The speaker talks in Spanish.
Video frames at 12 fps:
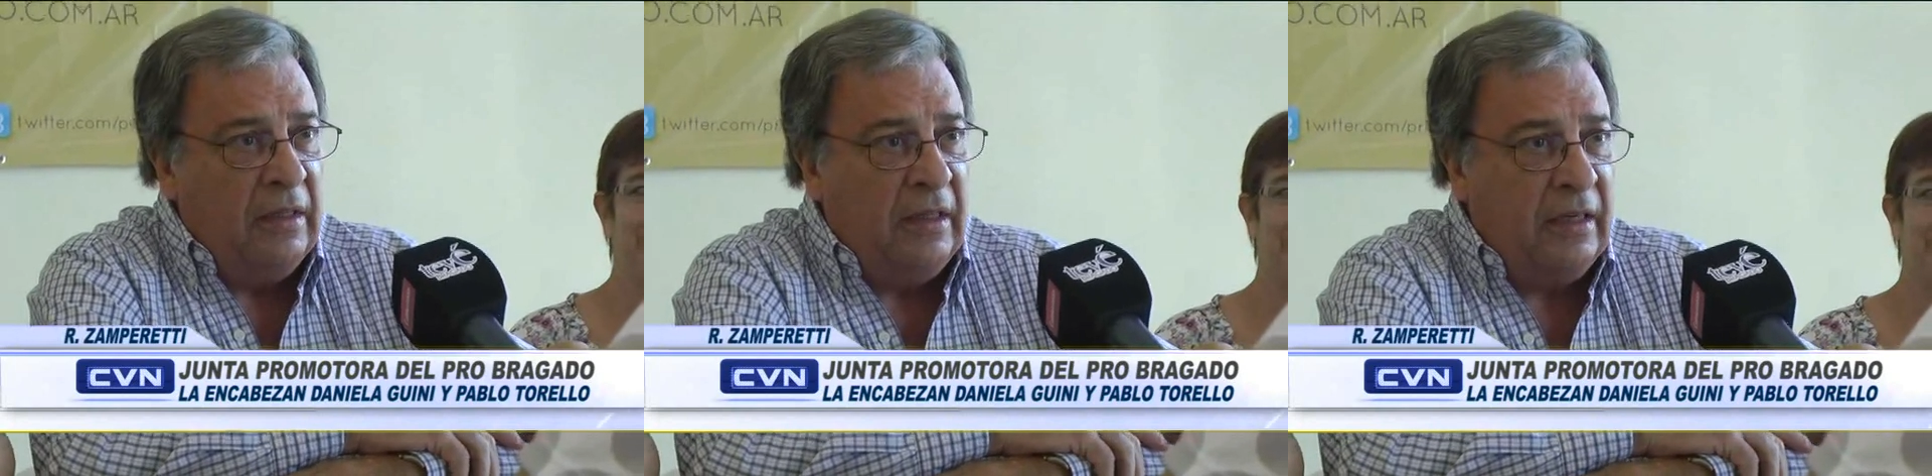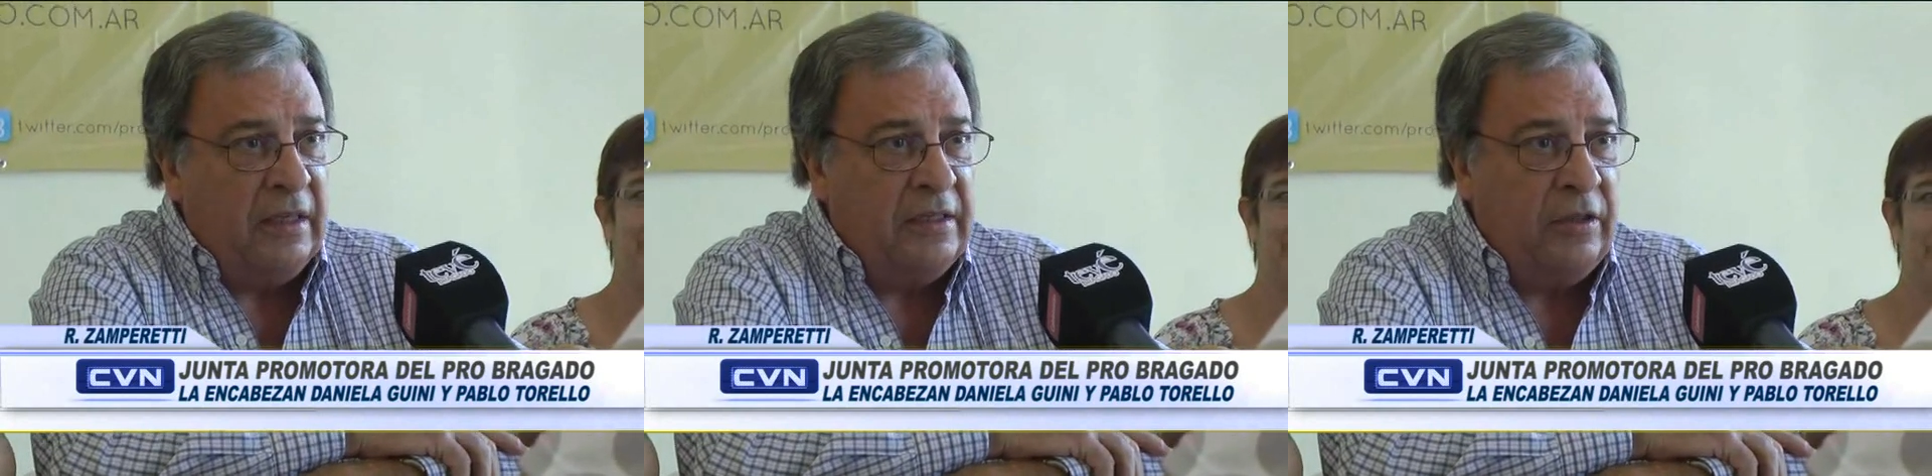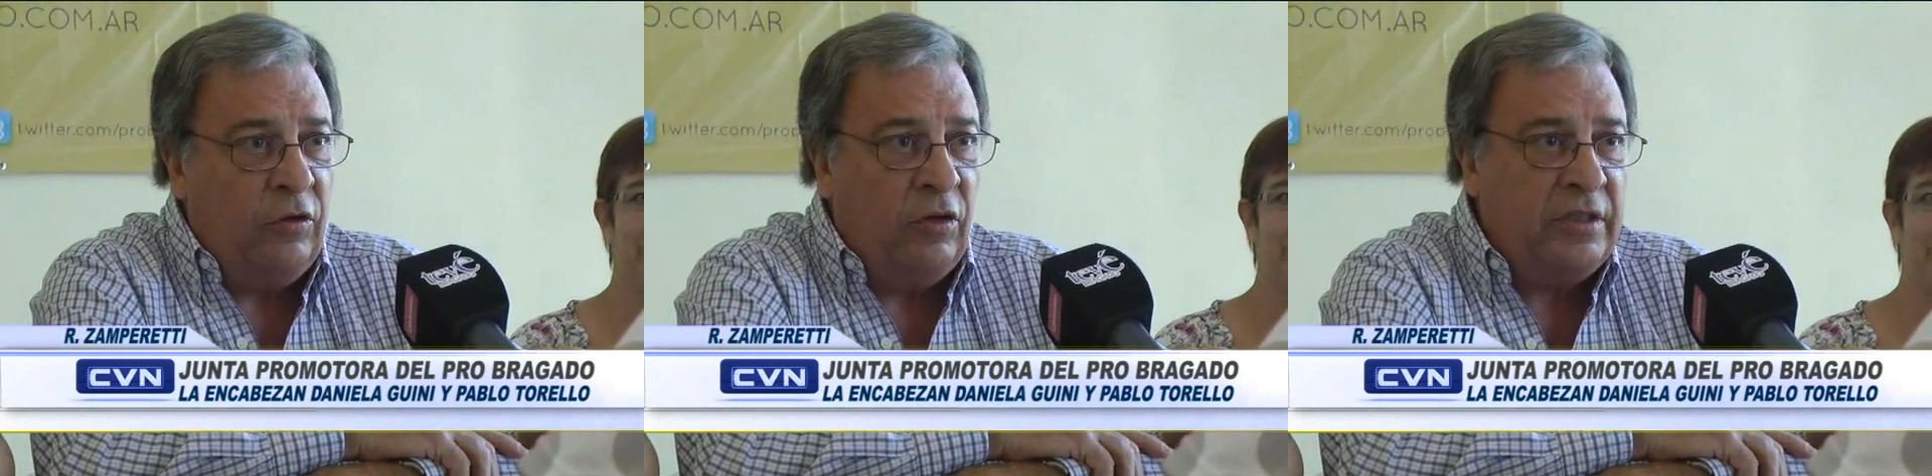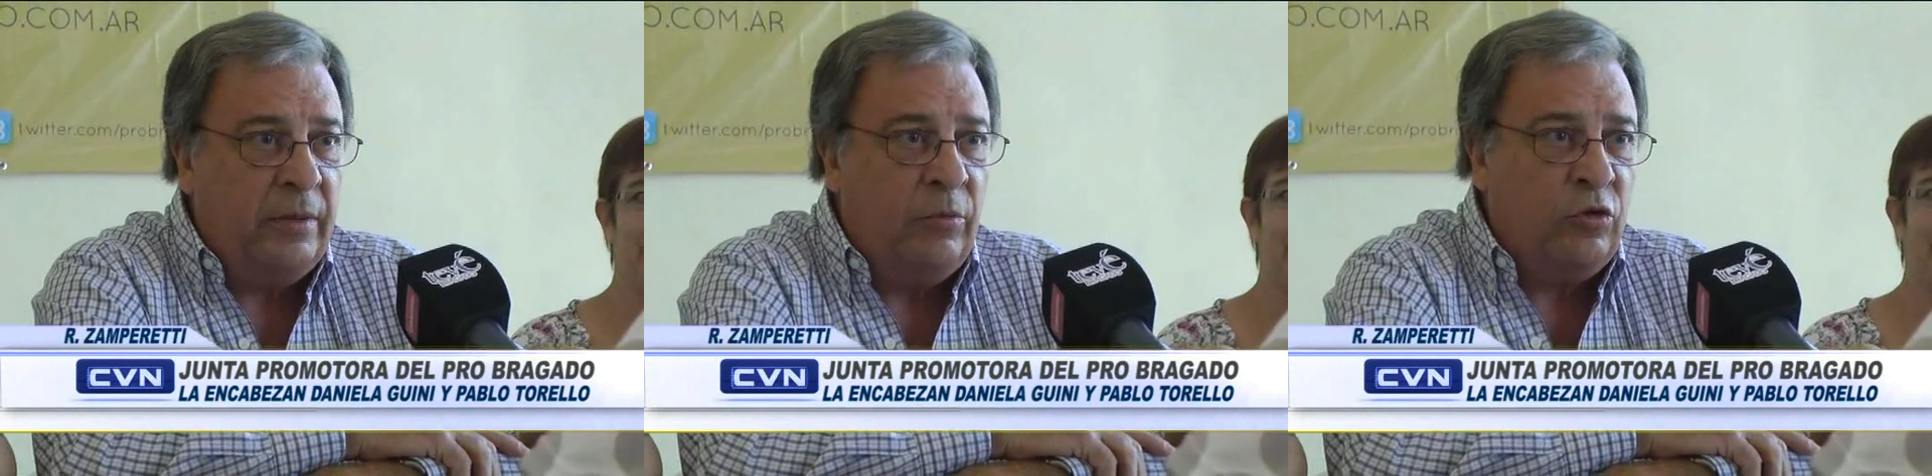de que si no
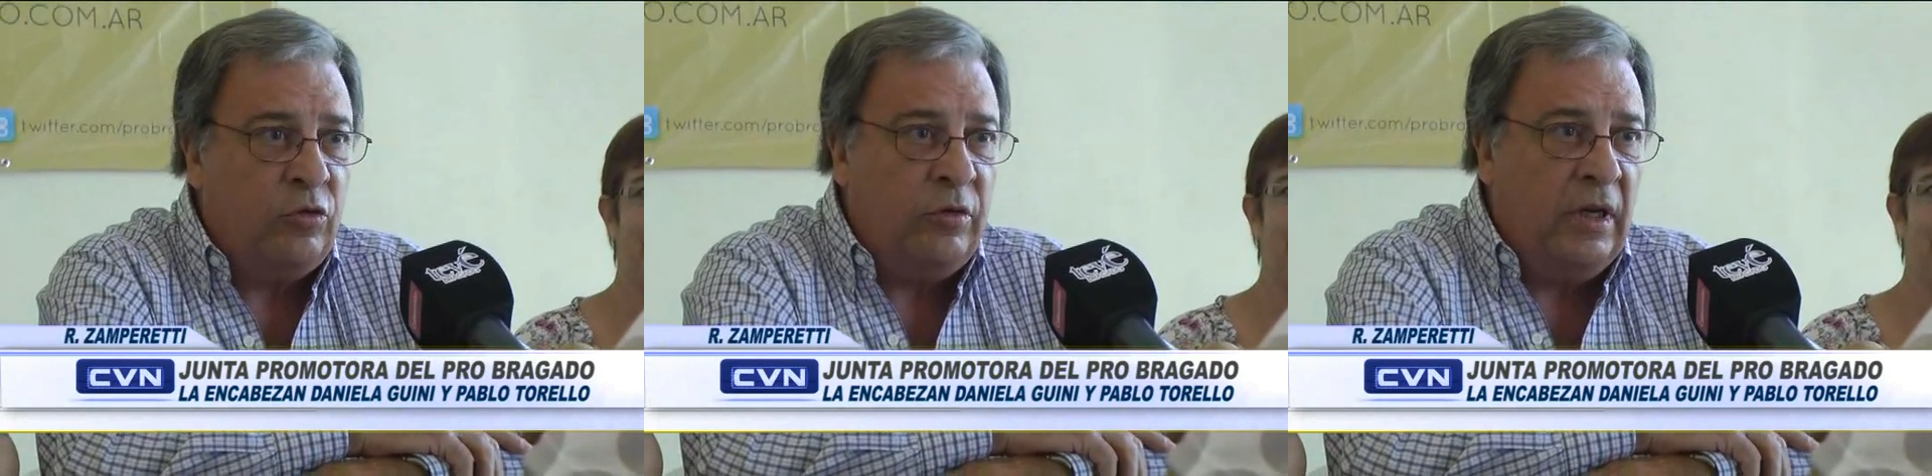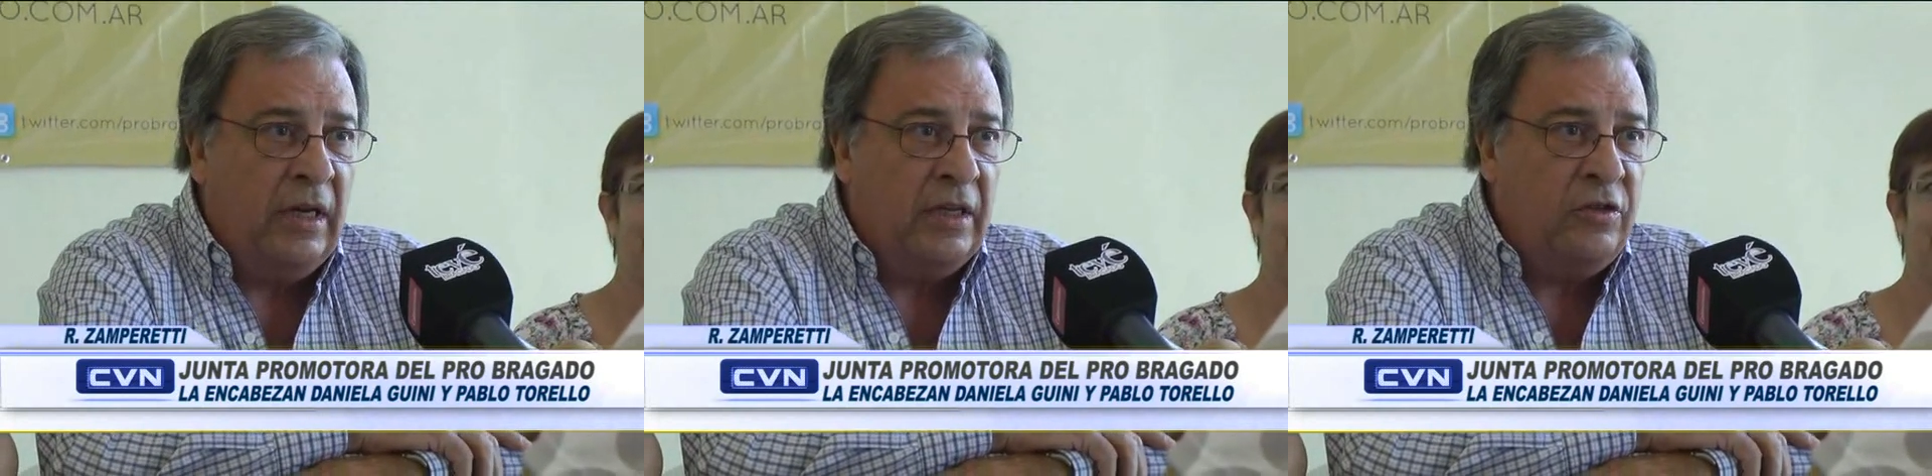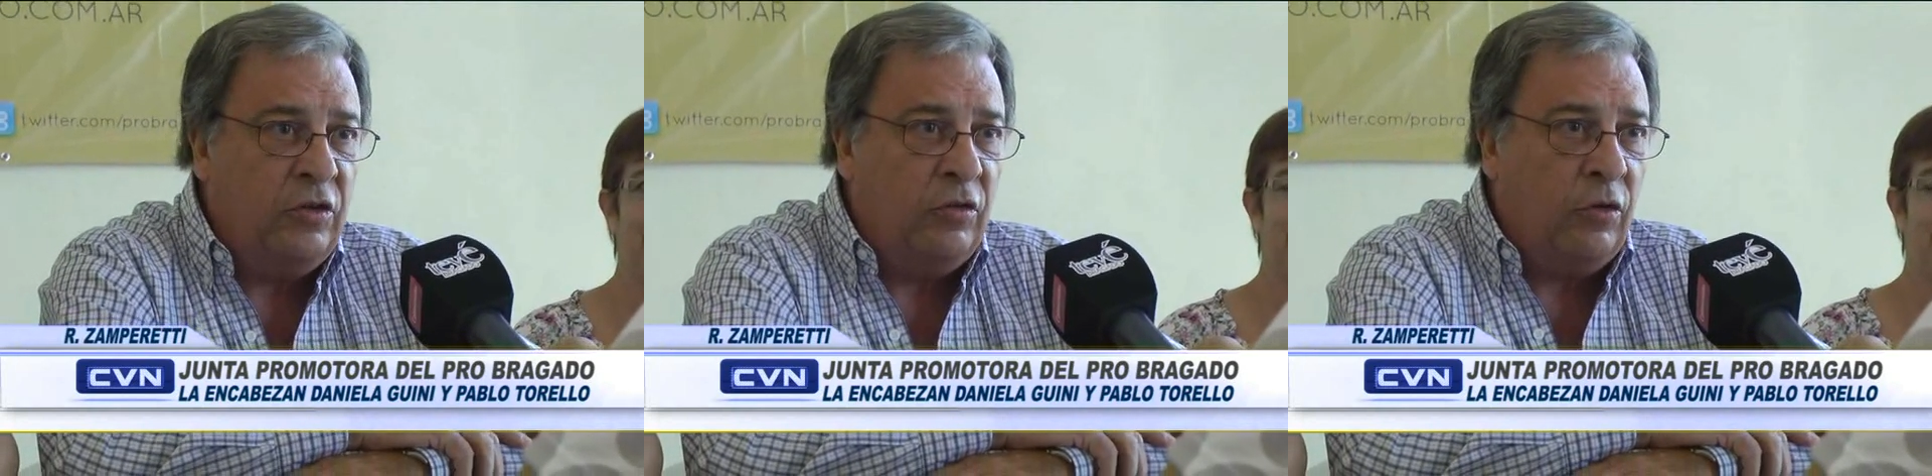hacemos una elección